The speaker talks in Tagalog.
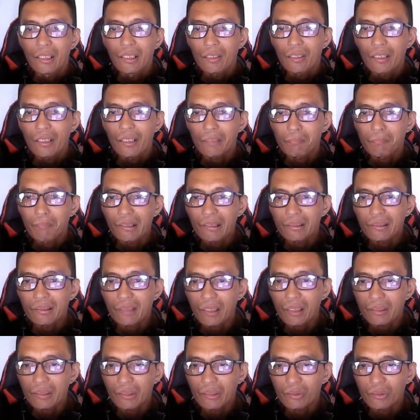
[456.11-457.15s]
Right, balik
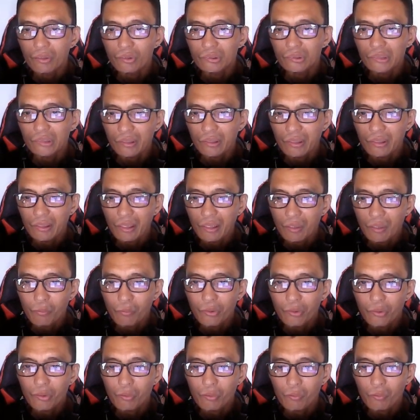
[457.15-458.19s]
tayo dito sa ating uh,
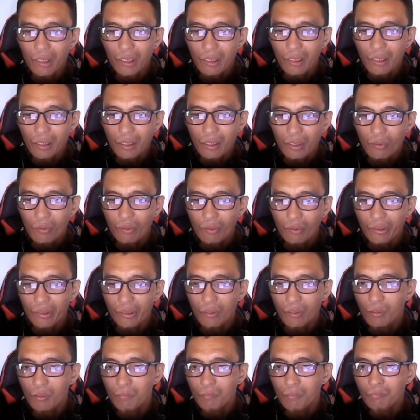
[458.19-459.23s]
withdrawal.
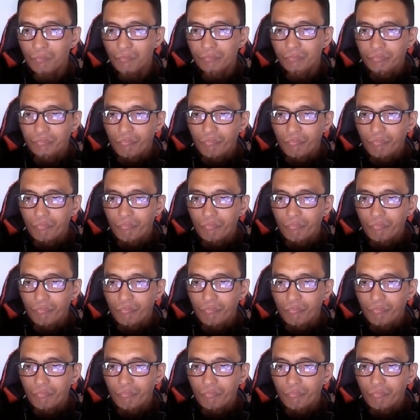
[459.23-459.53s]
Okay, home.